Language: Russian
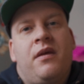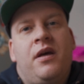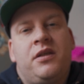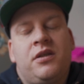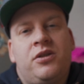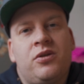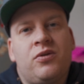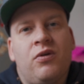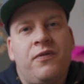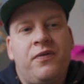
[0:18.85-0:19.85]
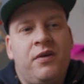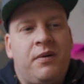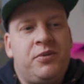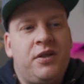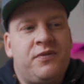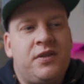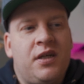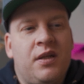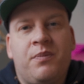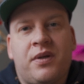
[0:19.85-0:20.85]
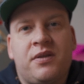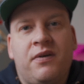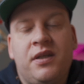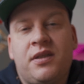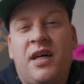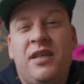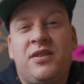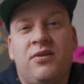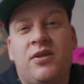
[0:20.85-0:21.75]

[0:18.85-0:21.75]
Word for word: этих часов и вообще в целом про свои, скорее всего,